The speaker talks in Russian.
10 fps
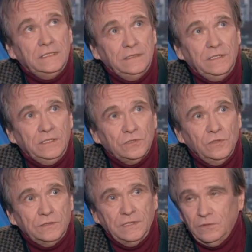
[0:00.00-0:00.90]

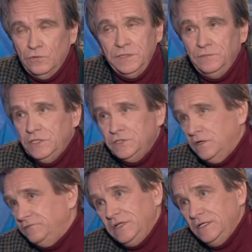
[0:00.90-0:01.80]
дирижер такой, имеющий
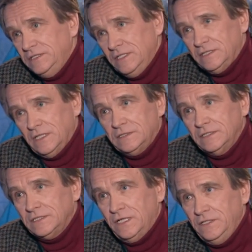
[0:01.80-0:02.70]
авторитет, как
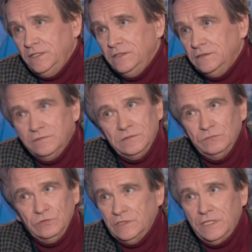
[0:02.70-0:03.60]
Тосканини,
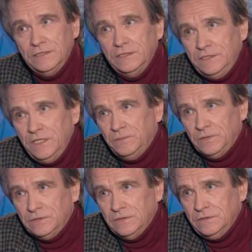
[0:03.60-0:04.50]
музыканты терпят.
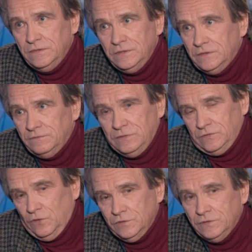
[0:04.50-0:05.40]

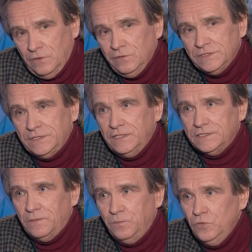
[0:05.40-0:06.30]
Он, он стоит
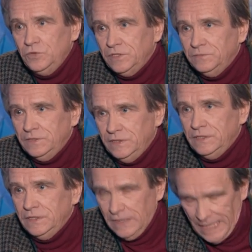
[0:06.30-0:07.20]
за пультом, и,
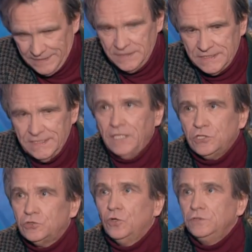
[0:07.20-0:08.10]
и они знают,
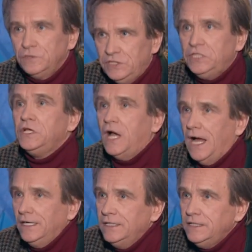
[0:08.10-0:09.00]
что он
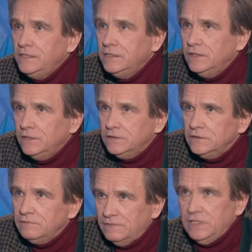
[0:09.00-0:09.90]
гениальный,
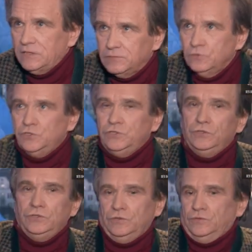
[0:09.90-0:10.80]
во всяком
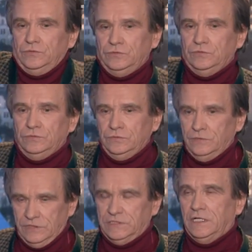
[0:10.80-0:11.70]
случае, э,
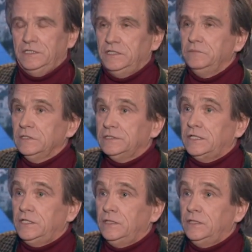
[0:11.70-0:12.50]
Тоскани не был таким.